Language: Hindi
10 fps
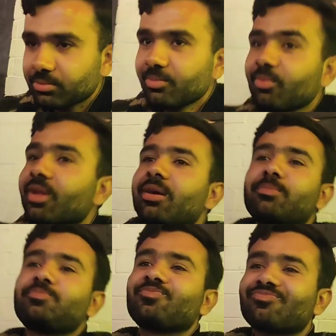जी हमजा
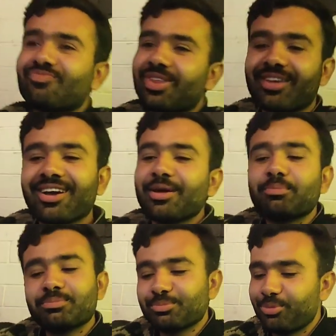भाई यार
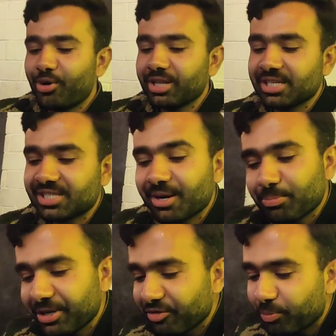बहुत अच्छा
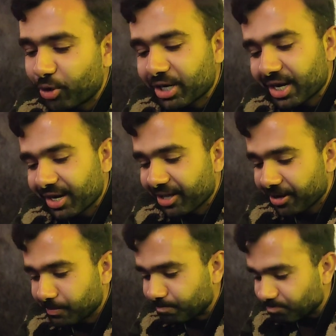बीफ बहुत
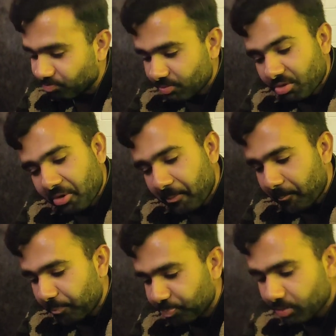टेंडर वो
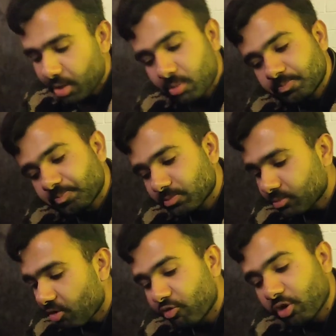फुल फ्रेश
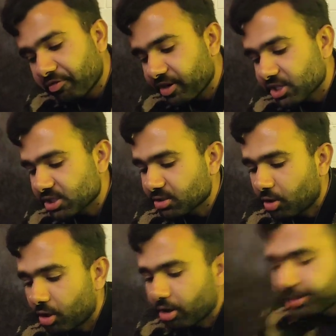फुल फ्रेश वेरी